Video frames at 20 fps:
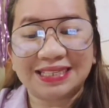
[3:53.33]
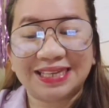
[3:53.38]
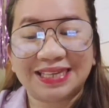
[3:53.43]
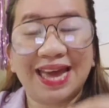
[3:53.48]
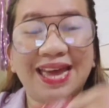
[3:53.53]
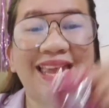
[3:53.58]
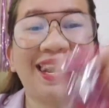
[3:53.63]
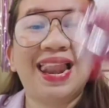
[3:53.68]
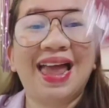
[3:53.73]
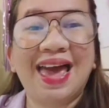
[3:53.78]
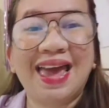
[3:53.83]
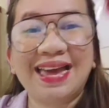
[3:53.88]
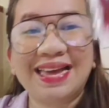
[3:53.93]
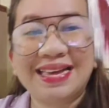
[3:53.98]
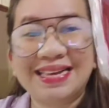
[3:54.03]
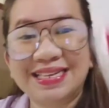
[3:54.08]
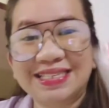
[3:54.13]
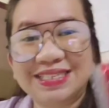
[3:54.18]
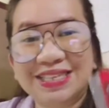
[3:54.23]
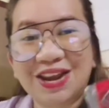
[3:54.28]
I like
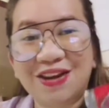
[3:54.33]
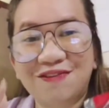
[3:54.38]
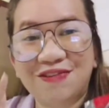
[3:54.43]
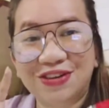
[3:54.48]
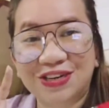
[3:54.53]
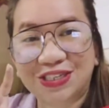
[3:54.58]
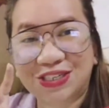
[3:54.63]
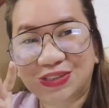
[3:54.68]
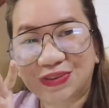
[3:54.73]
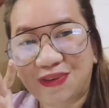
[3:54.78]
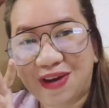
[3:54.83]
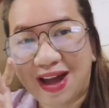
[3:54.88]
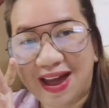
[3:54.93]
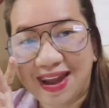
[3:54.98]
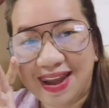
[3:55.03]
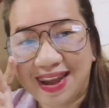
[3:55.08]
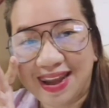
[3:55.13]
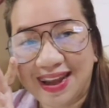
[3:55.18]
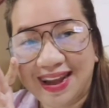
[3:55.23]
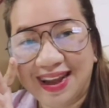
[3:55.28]
nga Silver
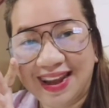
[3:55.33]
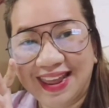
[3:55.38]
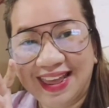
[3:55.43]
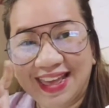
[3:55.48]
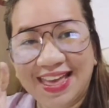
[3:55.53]
Swan.